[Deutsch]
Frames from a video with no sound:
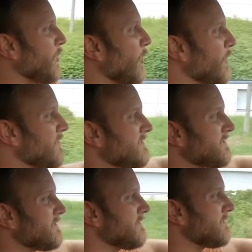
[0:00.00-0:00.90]
Und
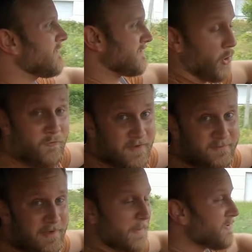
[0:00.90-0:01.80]
ich hoffe
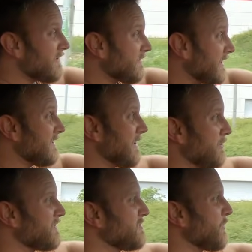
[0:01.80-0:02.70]
erstmal, ich habe es richtig
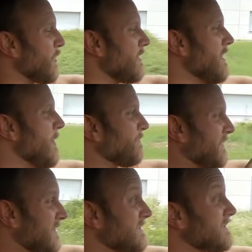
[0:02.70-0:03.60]
ausgesprochen.
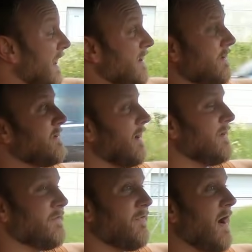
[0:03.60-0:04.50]
Das ist eigentlich
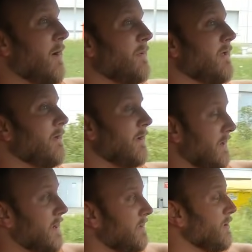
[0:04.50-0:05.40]
eine Farbe,
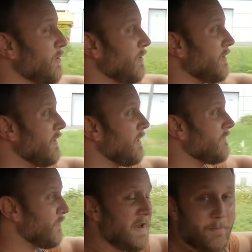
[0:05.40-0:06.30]
eine Lackierung
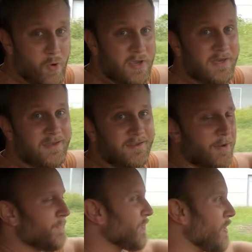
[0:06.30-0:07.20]
von Lamborghini.
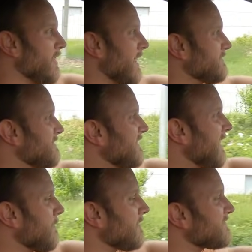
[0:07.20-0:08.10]
Okay, also die
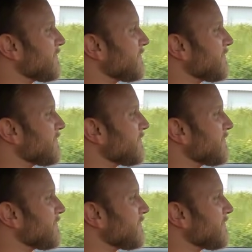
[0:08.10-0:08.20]
kennt man